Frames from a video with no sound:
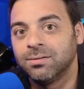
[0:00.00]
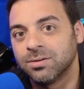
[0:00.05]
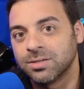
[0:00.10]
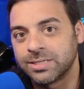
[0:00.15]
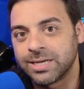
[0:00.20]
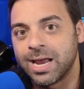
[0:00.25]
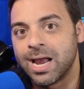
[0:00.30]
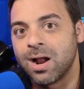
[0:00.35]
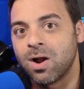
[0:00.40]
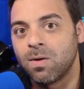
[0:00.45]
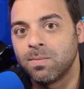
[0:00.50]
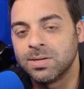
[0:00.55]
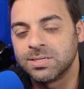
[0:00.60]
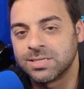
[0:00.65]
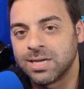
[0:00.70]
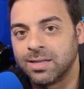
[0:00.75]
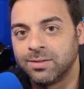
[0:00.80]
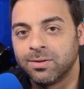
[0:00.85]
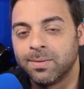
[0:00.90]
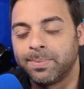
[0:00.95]
o sea,
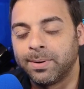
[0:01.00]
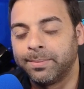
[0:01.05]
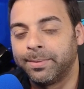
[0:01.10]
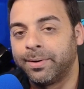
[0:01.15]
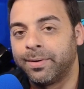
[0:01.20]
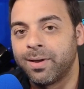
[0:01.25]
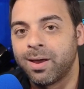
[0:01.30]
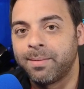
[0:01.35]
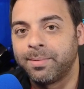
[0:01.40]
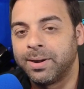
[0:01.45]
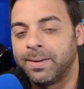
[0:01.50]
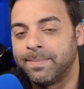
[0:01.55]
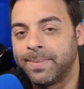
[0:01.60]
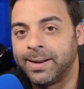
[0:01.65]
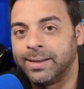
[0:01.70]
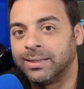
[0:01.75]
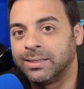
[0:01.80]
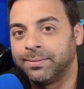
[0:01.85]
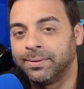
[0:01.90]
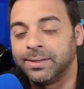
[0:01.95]
comenzando el 1 de abril
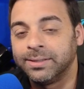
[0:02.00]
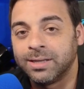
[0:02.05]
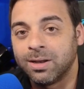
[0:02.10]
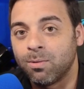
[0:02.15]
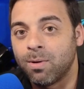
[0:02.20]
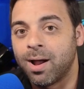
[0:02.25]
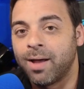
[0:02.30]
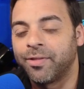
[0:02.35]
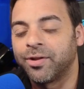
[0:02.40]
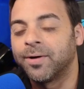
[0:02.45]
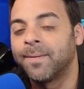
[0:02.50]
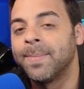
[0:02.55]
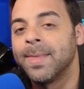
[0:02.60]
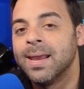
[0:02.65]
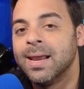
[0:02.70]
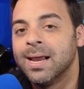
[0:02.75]
2024